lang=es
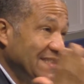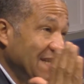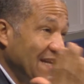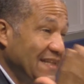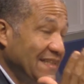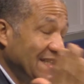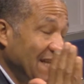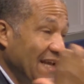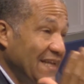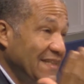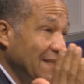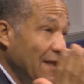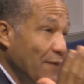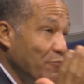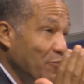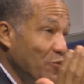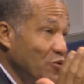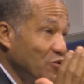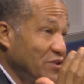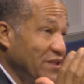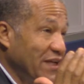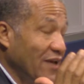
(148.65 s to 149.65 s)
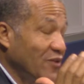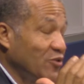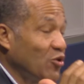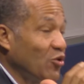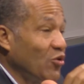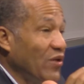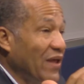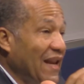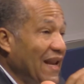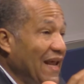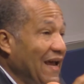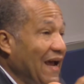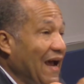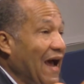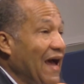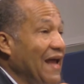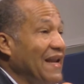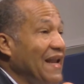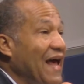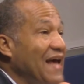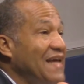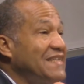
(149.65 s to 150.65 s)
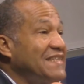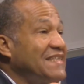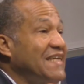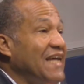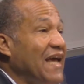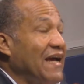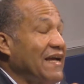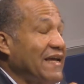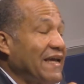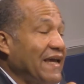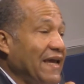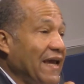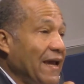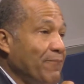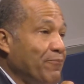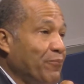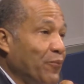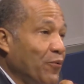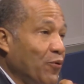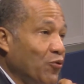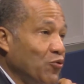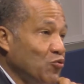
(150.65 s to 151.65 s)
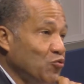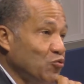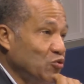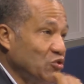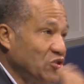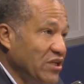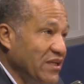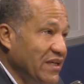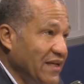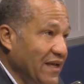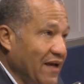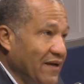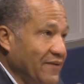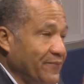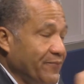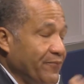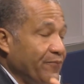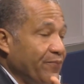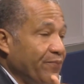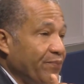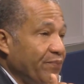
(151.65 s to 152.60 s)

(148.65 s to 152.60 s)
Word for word: del 30% de la ganancia que producían